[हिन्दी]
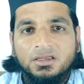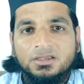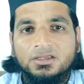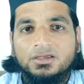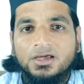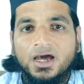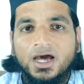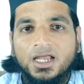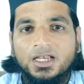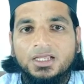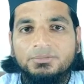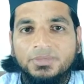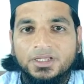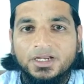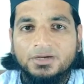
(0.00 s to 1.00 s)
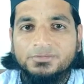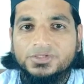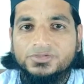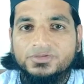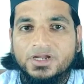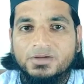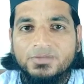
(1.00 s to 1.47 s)
एक ही खा लें मेरा
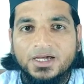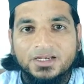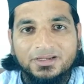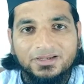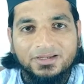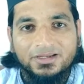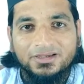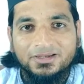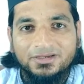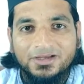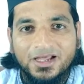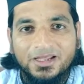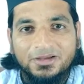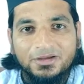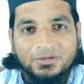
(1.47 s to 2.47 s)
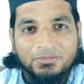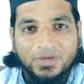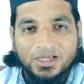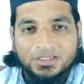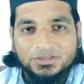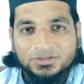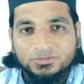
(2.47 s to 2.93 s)
मशवरा माने एक ही खाएं
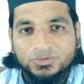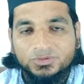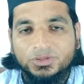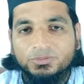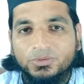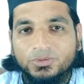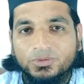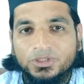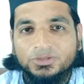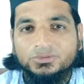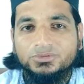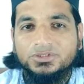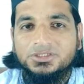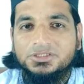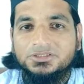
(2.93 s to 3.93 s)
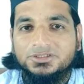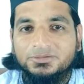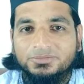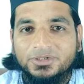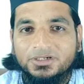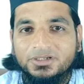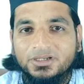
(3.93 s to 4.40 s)
बाकी समोसे पकोड़े दूसरी
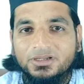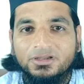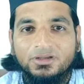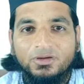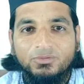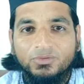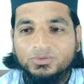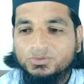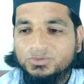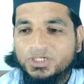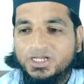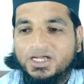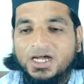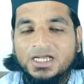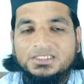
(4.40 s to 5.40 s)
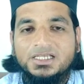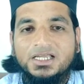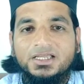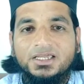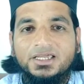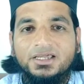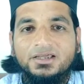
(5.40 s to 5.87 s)
चीज़ें पड़ी हैं वो दूसरे खा
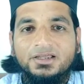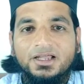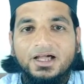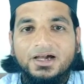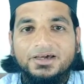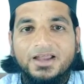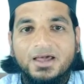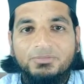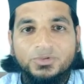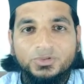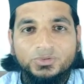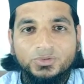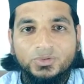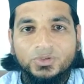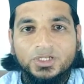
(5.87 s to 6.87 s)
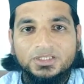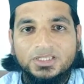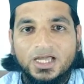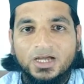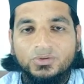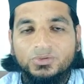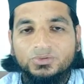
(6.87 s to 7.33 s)
जाएंगे अगर आप खजूरों के
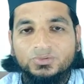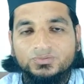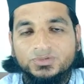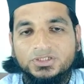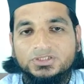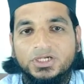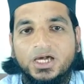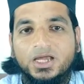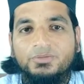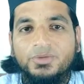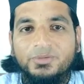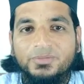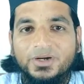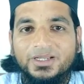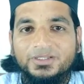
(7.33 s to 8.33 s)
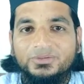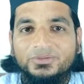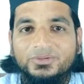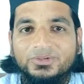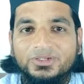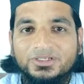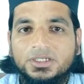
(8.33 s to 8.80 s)
ताक और जुफ्त के चक्कर में पड़े
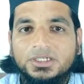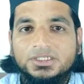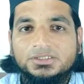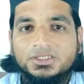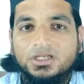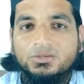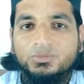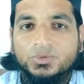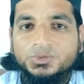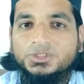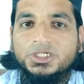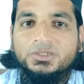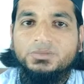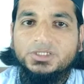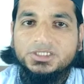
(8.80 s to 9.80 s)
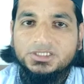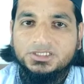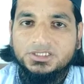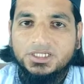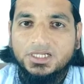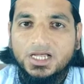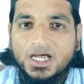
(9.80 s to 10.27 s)
तो इस क्लिप को शेयर भी
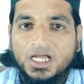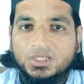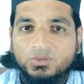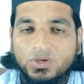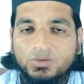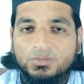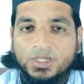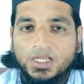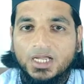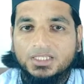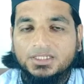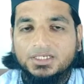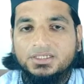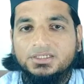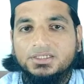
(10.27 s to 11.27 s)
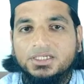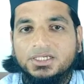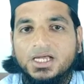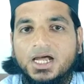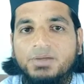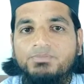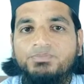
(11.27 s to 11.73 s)
कीजिएगा दुआ में याद
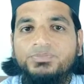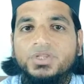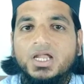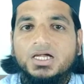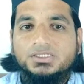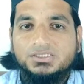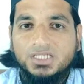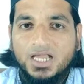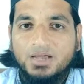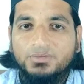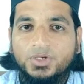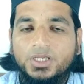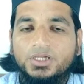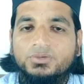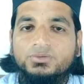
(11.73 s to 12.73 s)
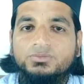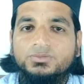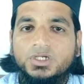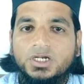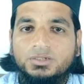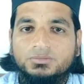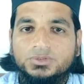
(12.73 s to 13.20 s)
रखिएगा असल
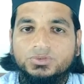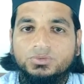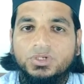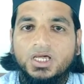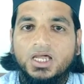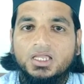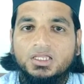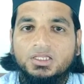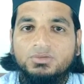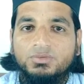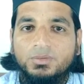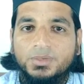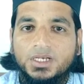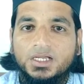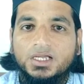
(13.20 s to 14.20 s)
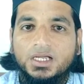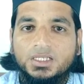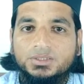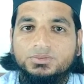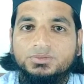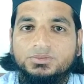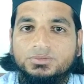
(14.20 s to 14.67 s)
वरहमल
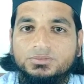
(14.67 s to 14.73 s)
वबरकू